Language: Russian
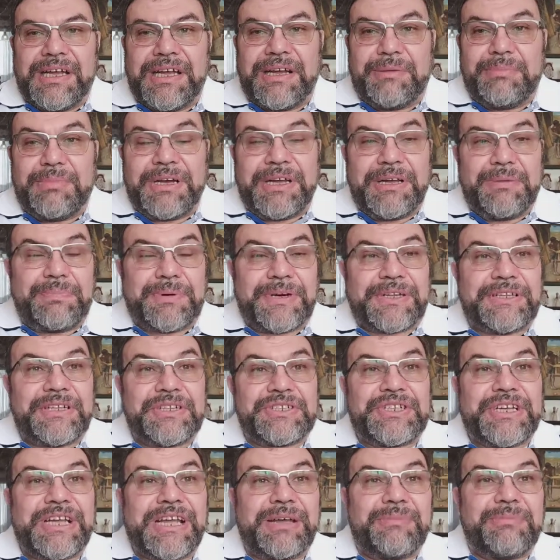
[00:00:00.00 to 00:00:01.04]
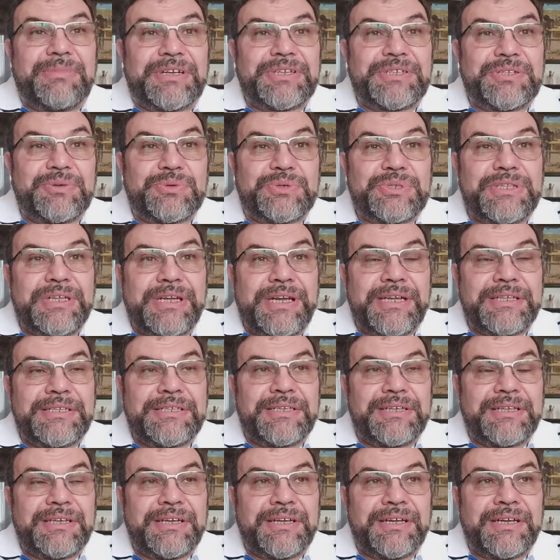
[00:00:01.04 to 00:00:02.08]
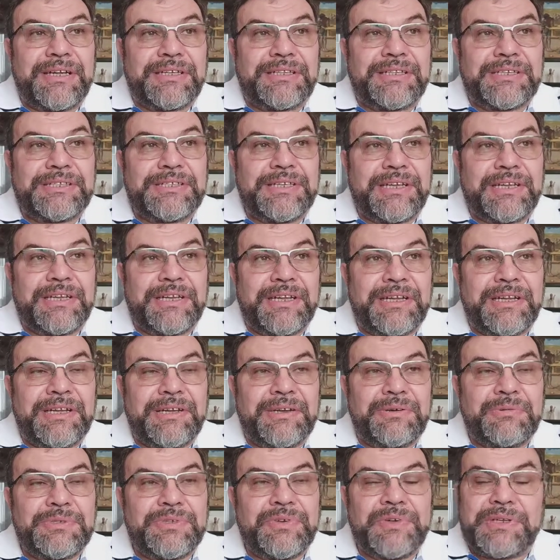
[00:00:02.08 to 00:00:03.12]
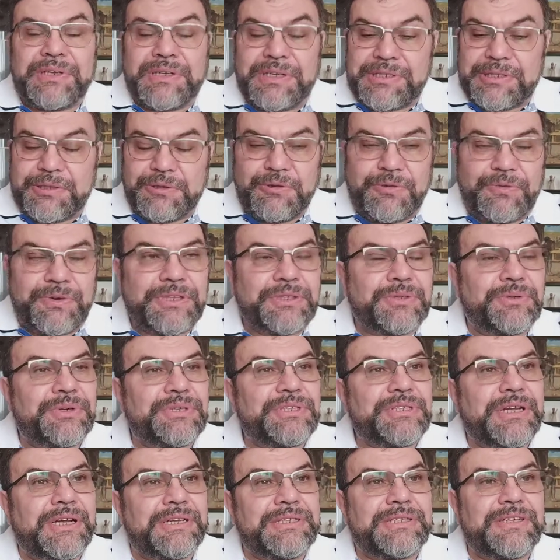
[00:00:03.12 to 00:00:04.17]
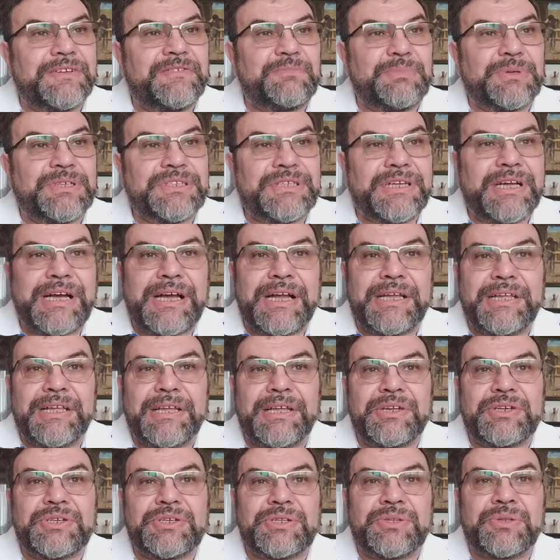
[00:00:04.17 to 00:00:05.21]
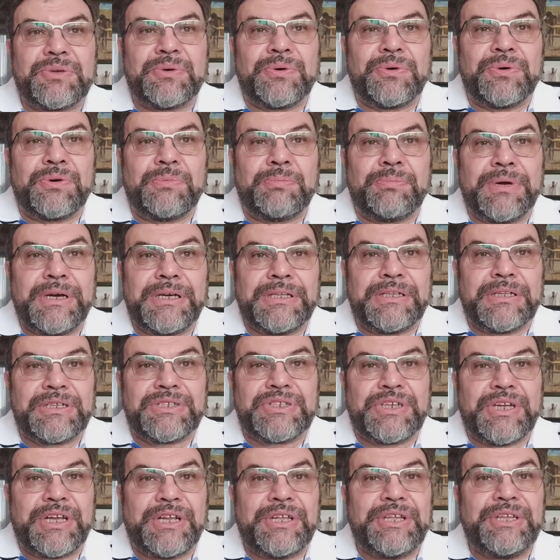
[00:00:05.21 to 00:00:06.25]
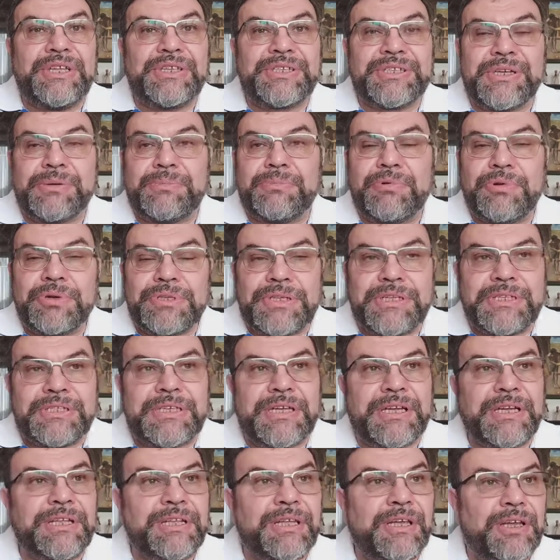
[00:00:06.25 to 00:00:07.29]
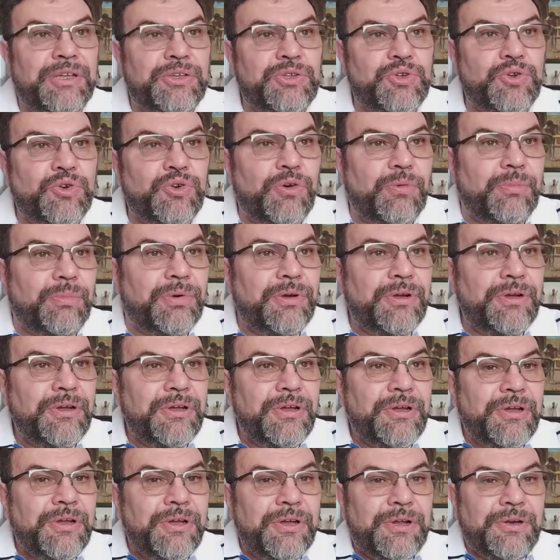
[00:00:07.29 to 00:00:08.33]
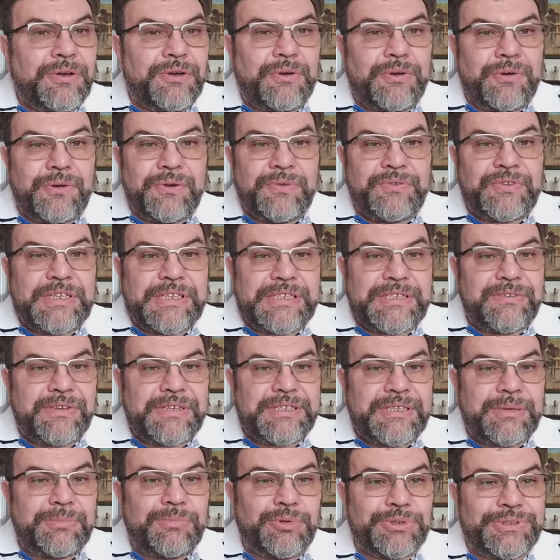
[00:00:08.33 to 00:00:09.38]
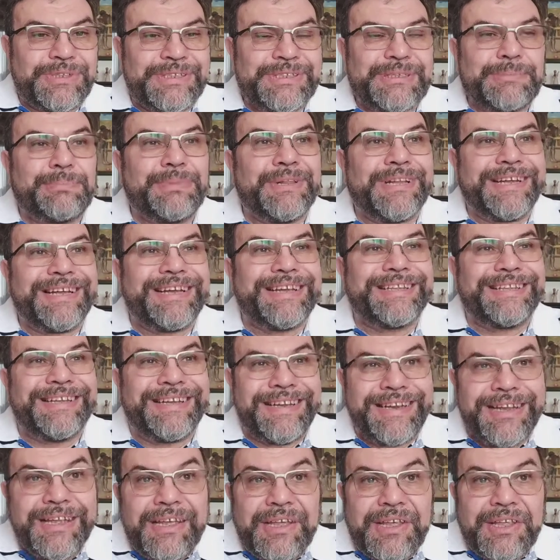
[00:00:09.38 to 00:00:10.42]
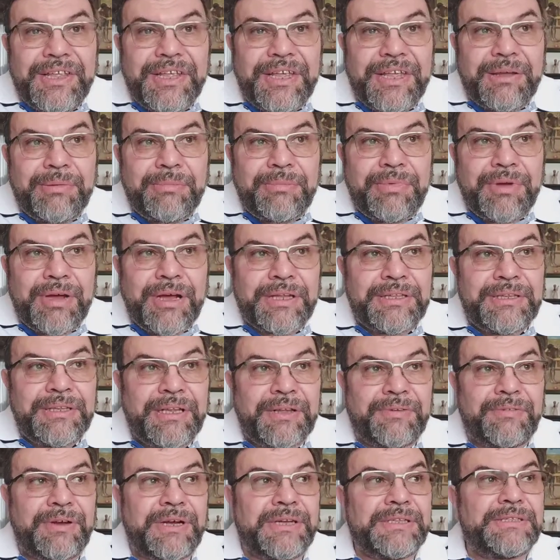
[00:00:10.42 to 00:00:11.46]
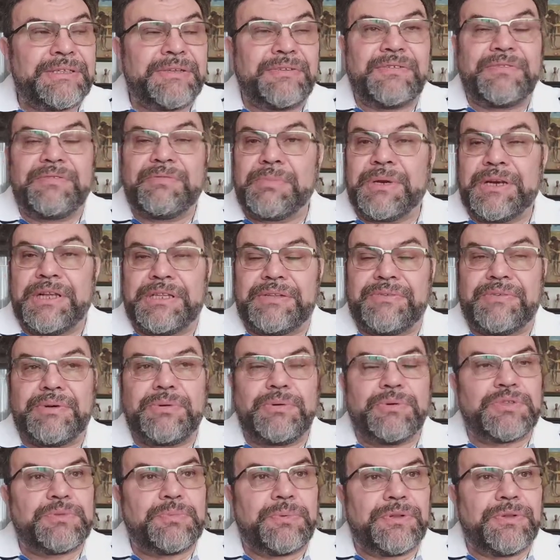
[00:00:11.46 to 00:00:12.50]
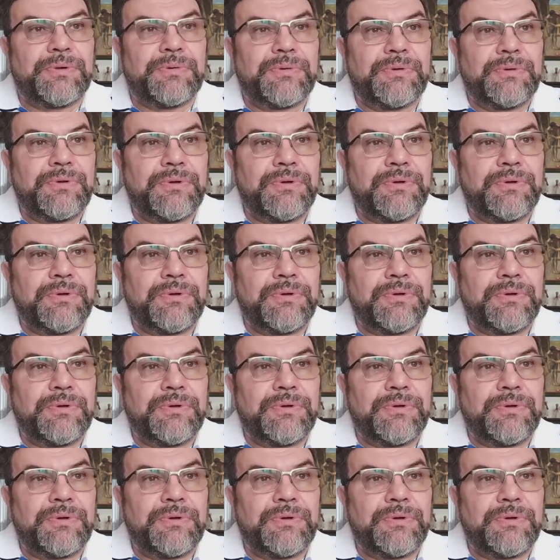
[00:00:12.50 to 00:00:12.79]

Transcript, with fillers: Мы продолжаем рассуждать э, относительно удивительных слов, которые сказаны в Писании, что мы должны не заботиться ни о чем, но все свои заботы с благодарением отдавать в молитву Господу.